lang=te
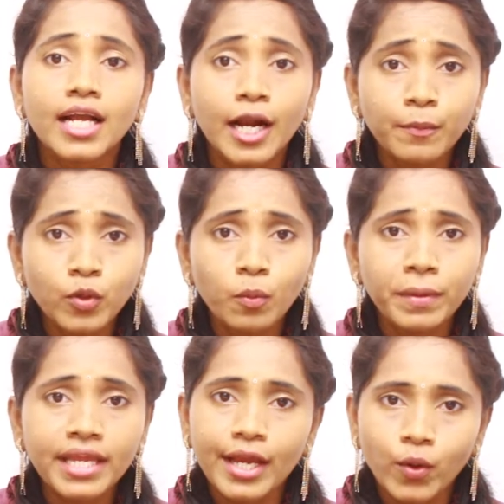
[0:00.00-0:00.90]
కడుపు
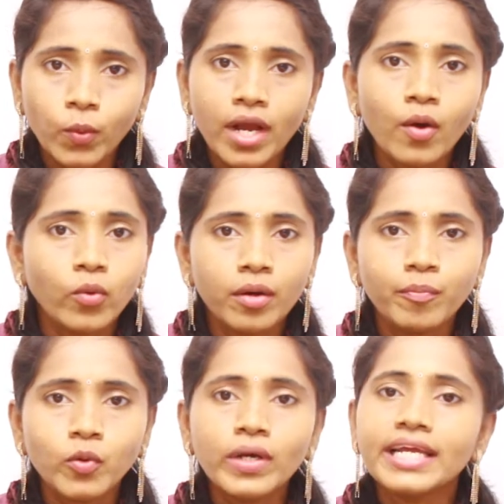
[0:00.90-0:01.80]
నొప్పి ఎక్కువగా
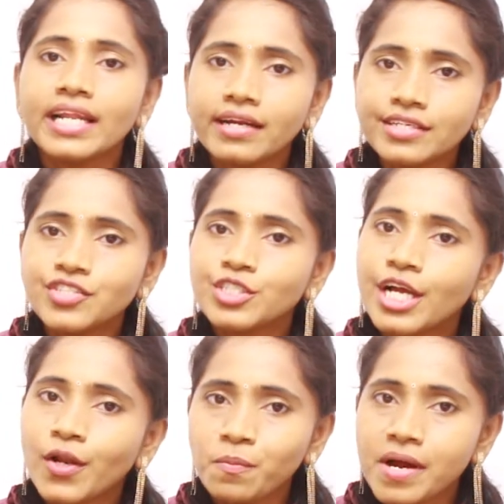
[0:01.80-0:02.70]
ఉన్నప్పుడు ఇలాంటి
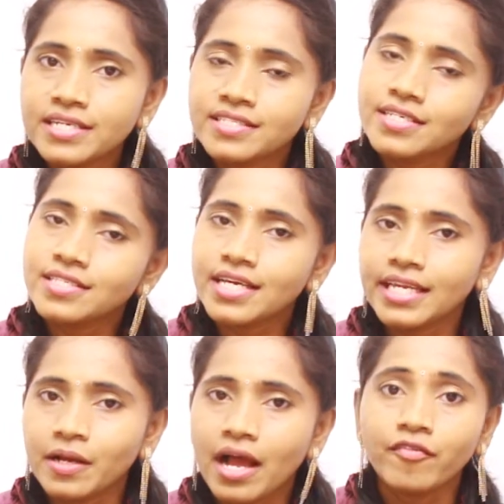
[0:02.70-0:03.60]
చిట్కాలు పాటిస్తే
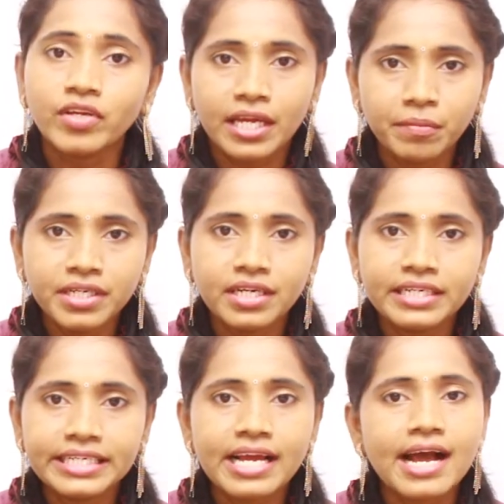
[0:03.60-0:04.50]
సరి అవి
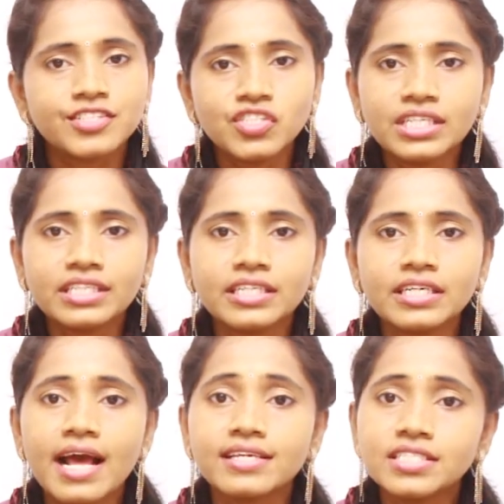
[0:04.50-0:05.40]
ఏమిటంటే అజీర్తి
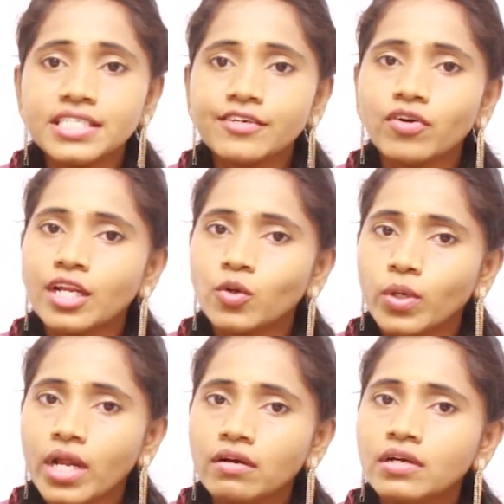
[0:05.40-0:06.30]
అసిడిటీ వల్ల
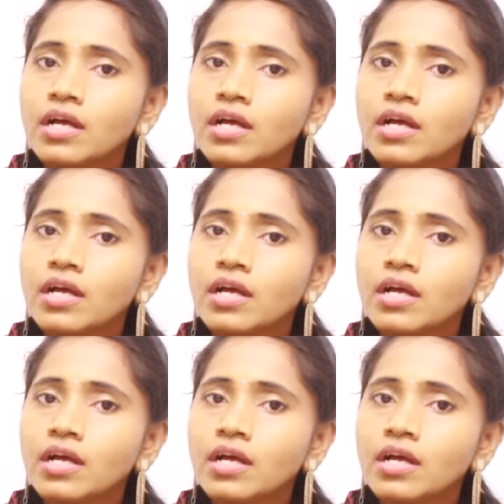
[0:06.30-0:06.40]
కూడా